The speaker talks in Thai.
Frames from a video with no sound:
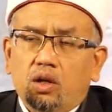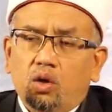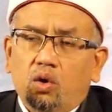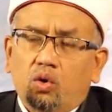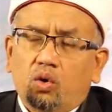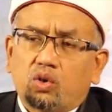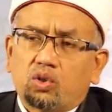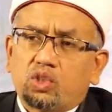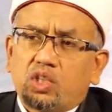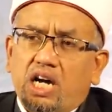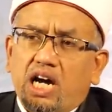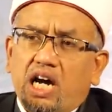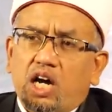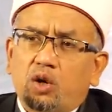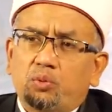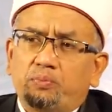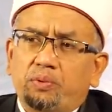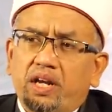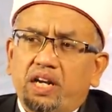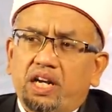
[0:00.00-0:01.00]
ลูกจะเอา
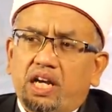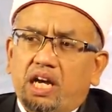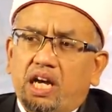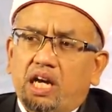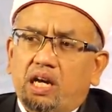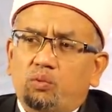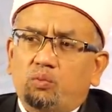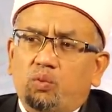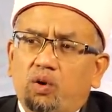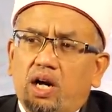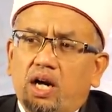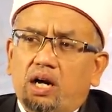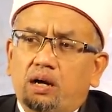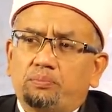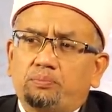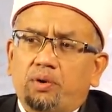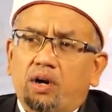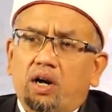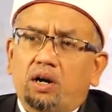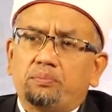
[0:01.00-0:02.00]
เป็นเหตุว่า
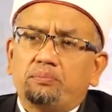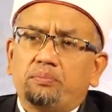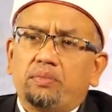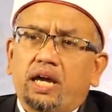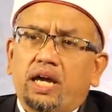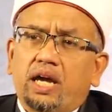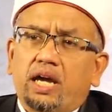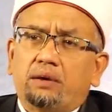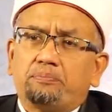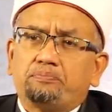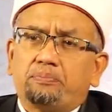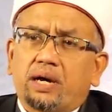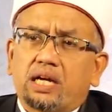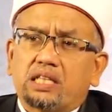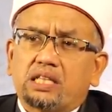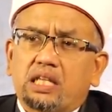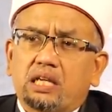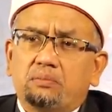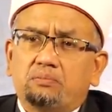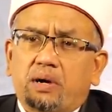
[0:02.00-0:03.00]
เพราะแม่ป
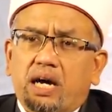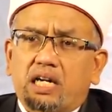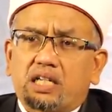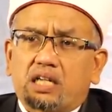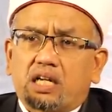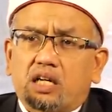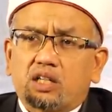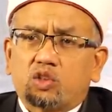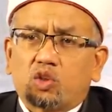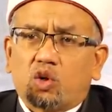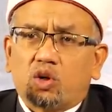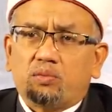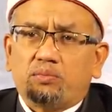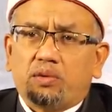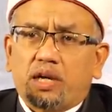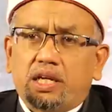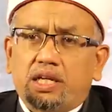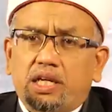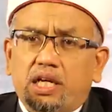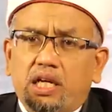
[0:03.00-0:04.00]
ฏิบัติกับตน
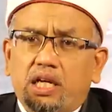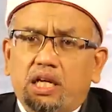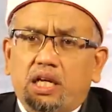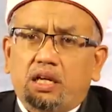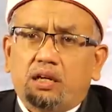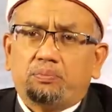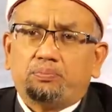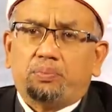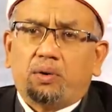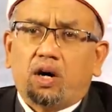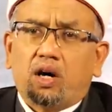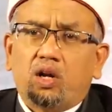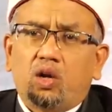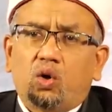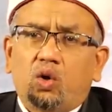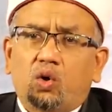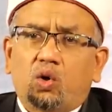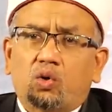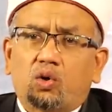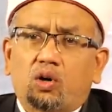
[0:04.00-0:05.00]
ไม่ดีเพราะ
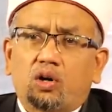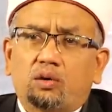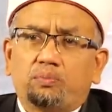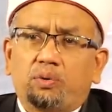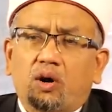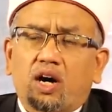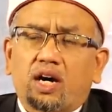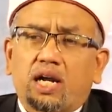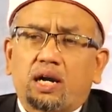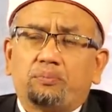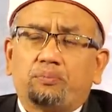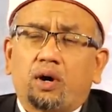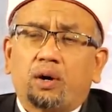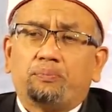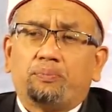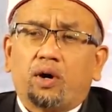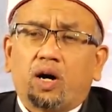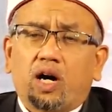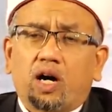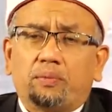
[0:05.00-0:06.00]
ลูกเพราะอะไรเพราะ
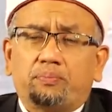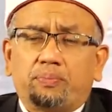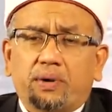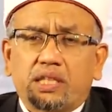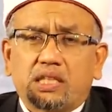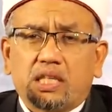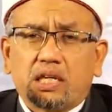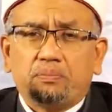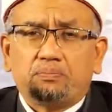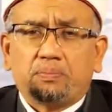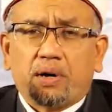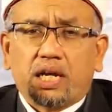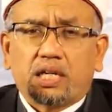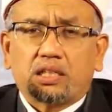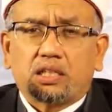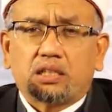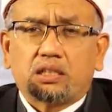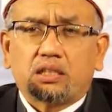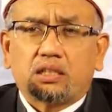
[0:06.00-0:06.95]
พ่อปฏิบัติ